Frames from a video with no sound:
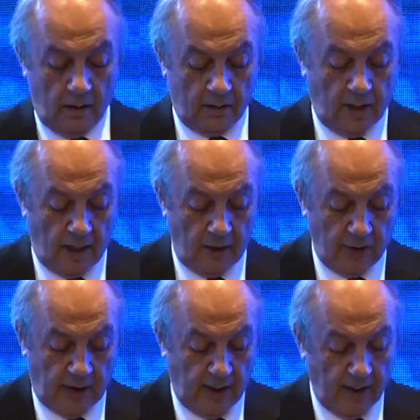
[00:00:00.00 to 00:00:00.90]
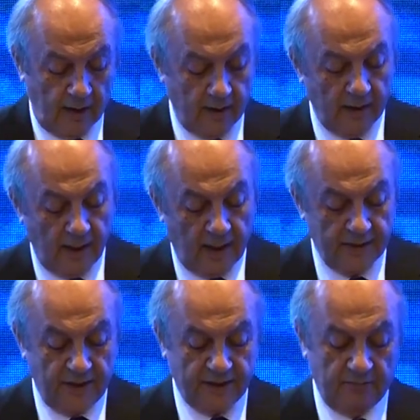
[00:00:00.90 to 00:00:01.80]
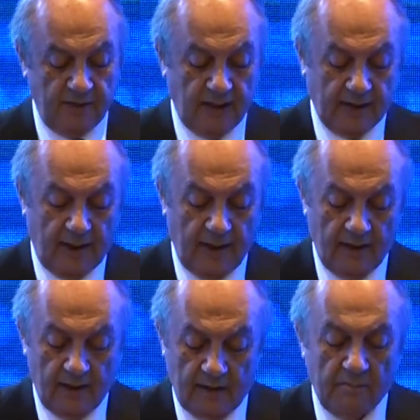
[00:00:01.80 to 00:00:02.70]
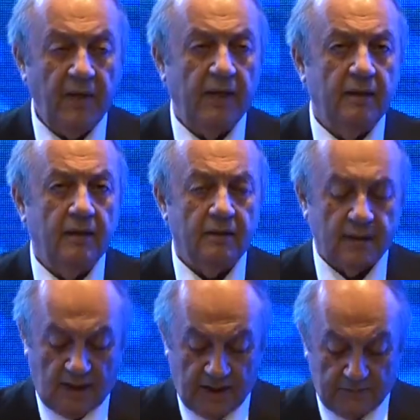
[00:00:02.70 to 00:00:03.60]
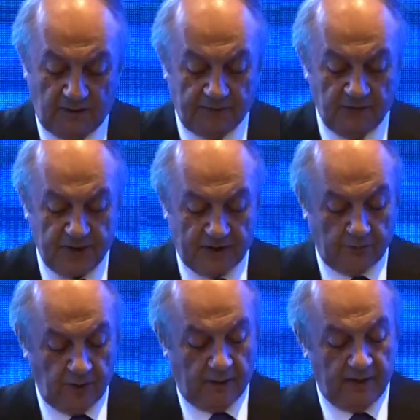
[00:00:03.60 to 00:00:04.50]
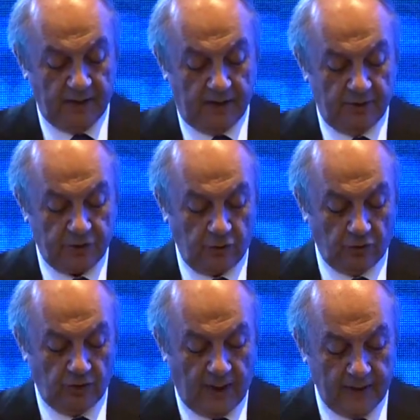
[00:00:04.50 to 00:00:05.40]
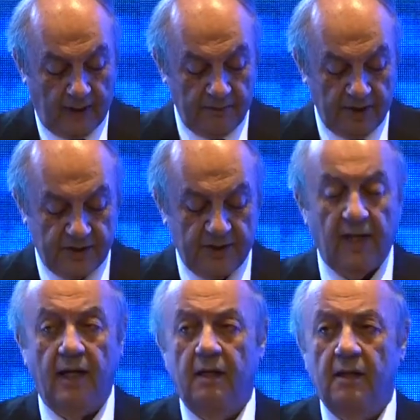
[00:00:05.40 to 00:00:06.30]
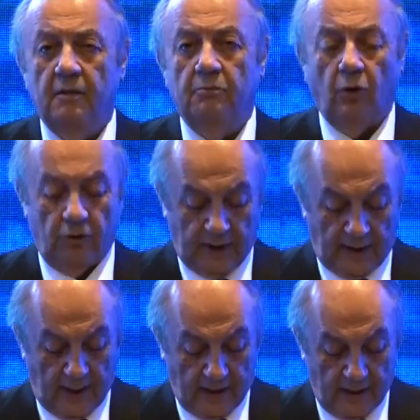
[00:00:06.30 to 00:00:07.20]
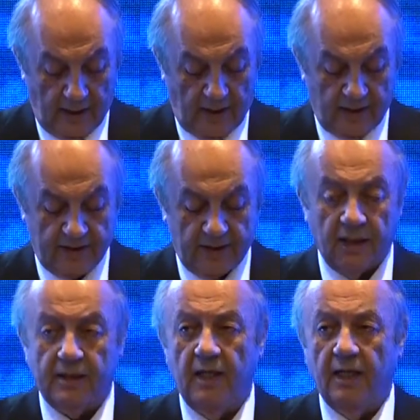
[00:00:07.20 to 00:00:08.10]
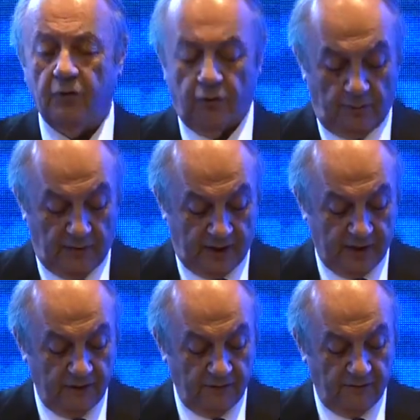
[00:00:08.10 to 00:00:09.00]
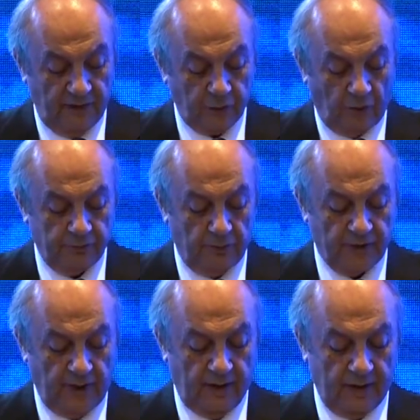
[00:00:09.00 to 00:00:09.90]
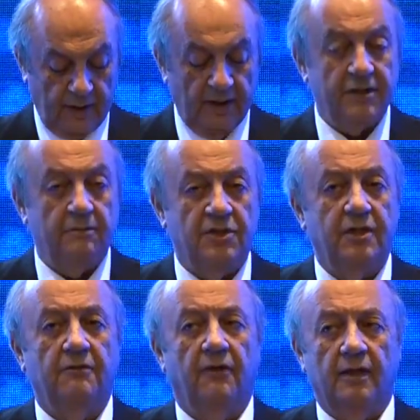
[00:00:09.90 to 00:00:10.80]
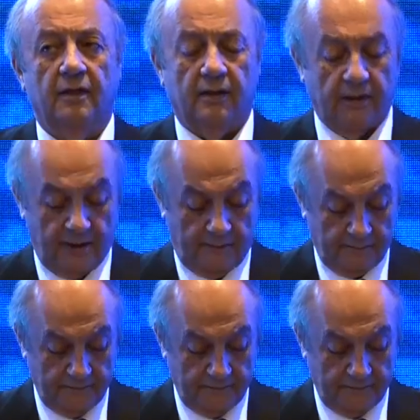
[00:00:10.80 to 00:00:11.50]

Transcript: Değerli üyeler, yerel seçimlerde pek tartışma fırsatı bulamadığımız konulardan birisi de bölgeler arasındaki ekonomik ve toplumsal gelişmişlik farklılıkları.